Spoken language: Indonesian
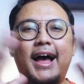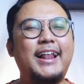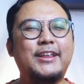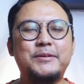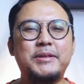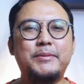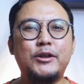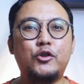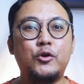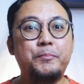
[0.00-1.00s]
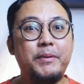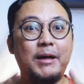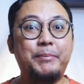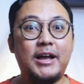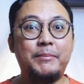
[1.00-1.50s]
Halo teman-teman YouTube,
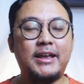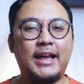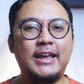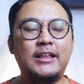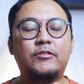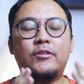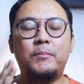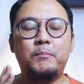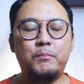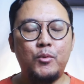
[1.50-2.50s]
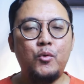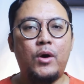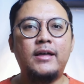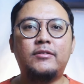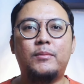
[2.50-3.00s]
apa kabar kalian
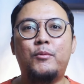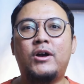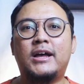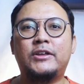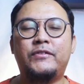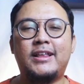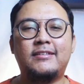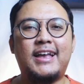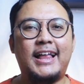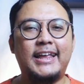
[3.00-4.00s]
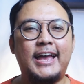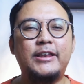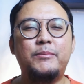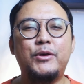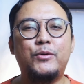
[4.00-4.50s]
semua? Semoga aktivitas kalian
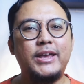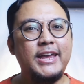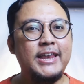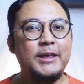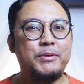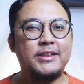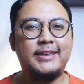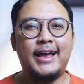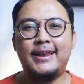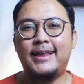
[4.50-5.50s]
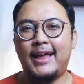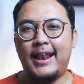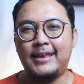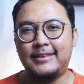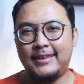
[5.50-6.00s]
di minggu ini berjalan dengan
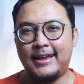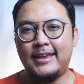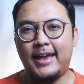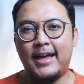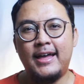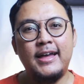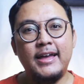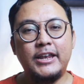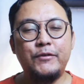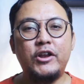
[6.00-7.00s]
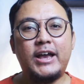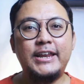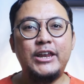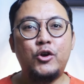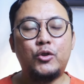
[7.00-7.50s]
lancar ya Di video
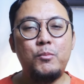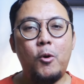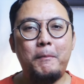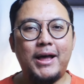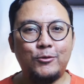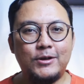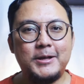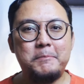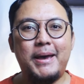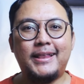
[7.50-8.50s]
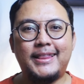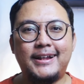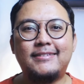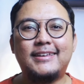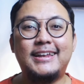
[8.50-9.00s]
kali ini gue tuh mau masuk ke
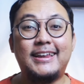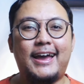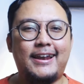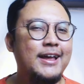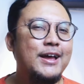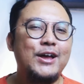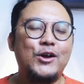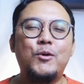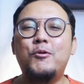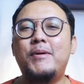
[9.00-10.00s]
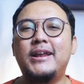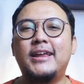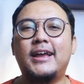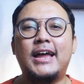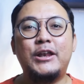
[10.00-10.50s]
Battle Skincare Gue
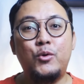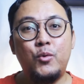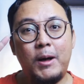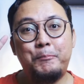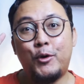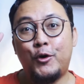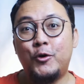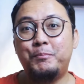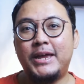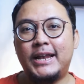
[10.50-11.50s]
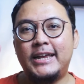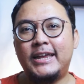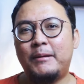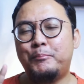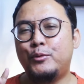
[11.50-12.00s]
membandingkan dua produk
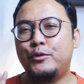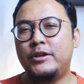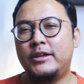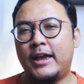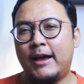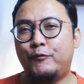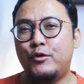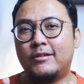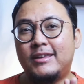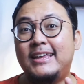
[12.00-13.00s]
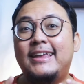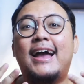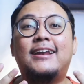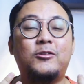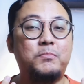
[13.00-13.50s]
peeling yang punya fungsi
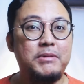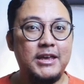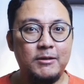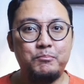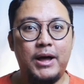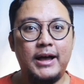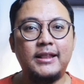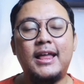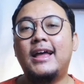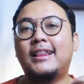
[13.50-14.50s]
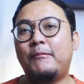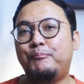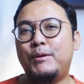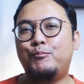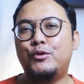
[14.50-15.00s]
nyaris mirip banget
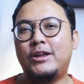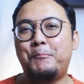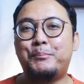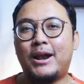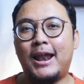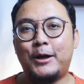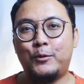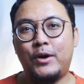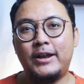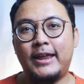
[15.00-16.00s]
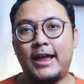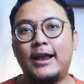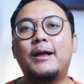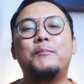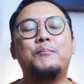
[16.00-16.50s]
Tapi punya perlakuan yang
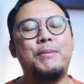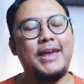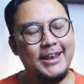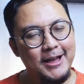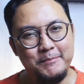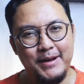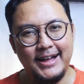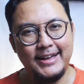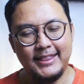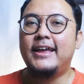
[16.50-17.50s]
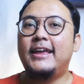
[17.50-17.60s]
beda banget.